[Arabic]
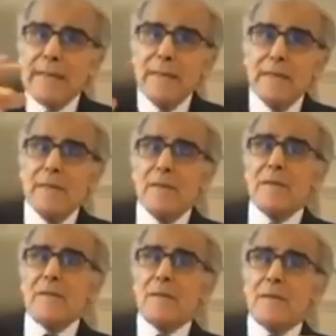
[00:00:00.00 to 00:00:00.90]
le
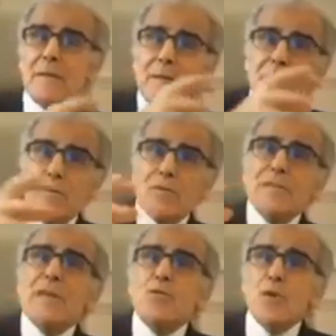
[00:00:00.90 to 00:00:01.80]
public
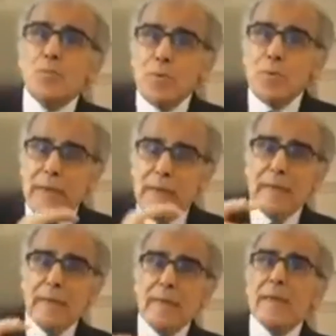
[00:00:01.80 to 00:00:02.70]
لو
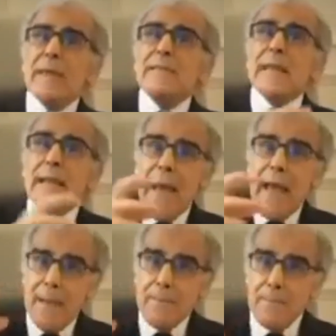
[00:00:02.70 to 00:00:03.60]
سيكتور بوبليك
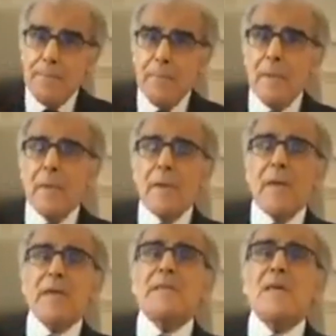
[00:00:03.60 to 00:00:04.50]
القطاع
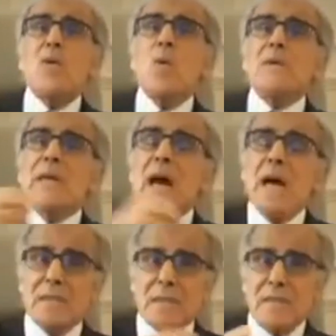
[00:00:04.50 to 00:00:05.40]
العام حتى هو